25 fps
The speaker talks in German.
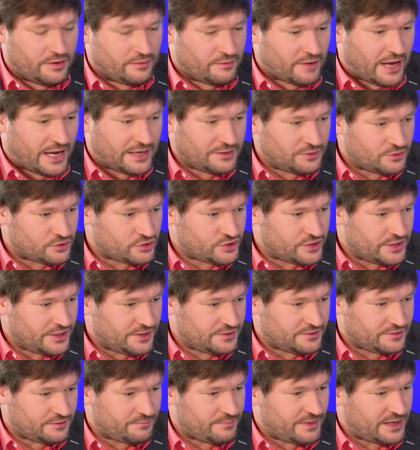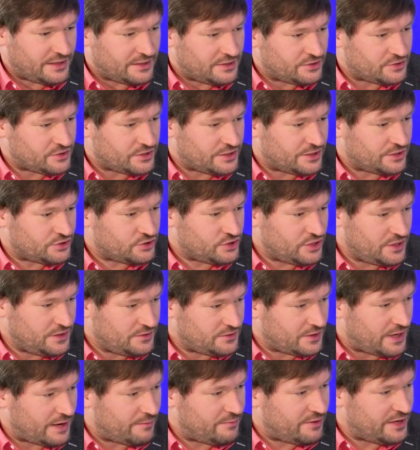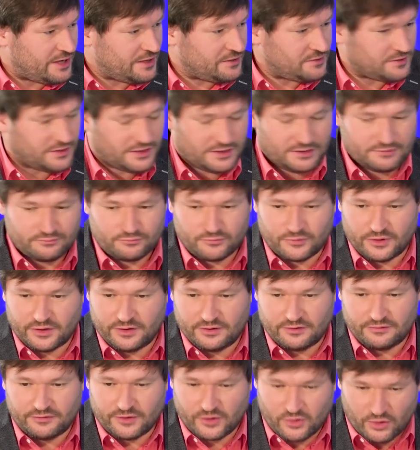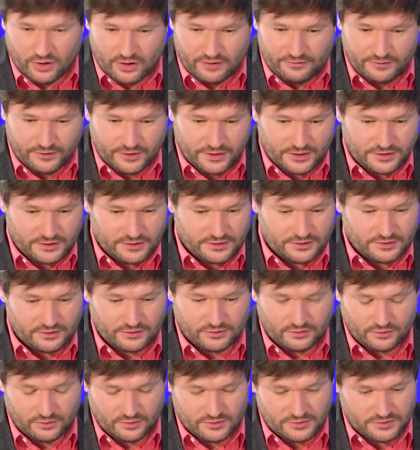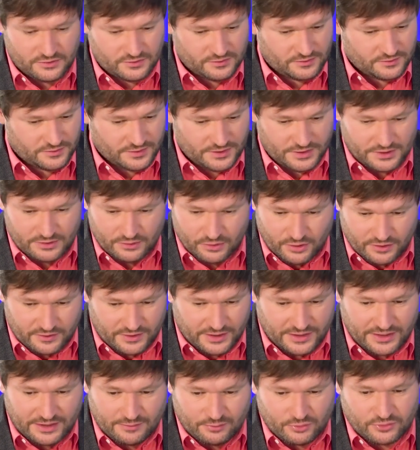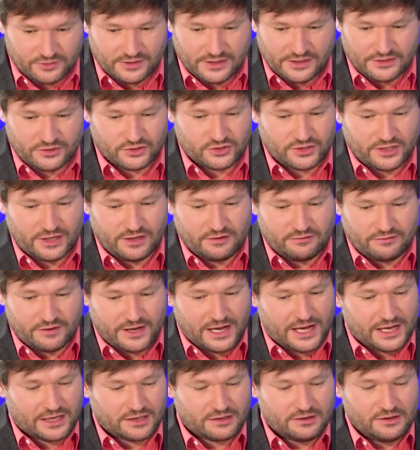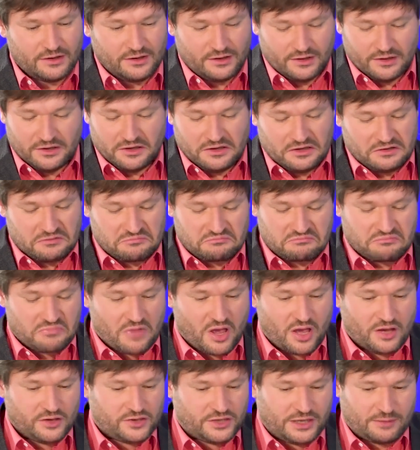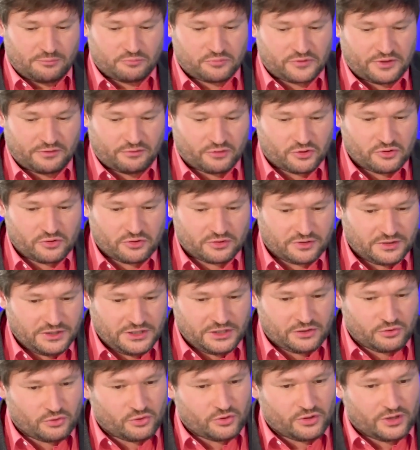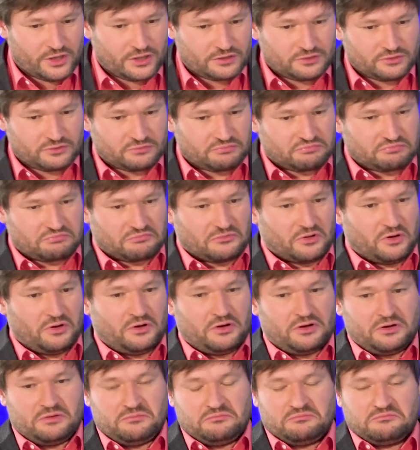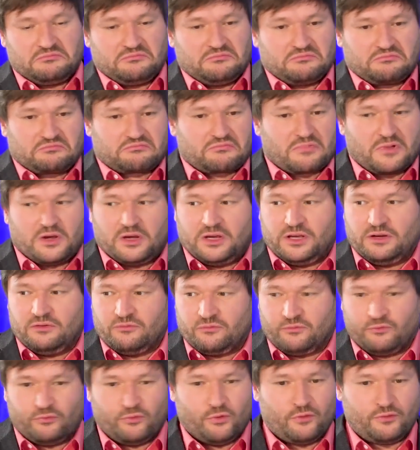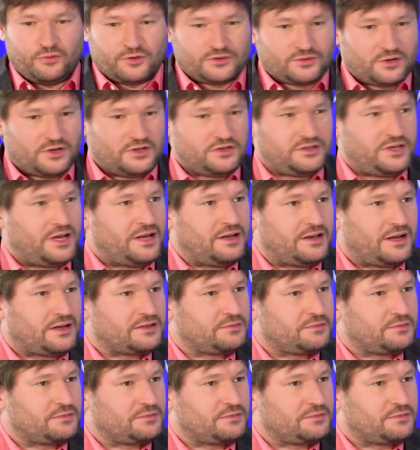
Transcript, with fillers: äh, Angestellte, Manager, Schichtarbeiter, äh, Verkäuferinnen und äh, Leute an der Bushaltestelle fragen, ich habe davon noch nie gehört. Mhm. Ähm, wofür soll ich denn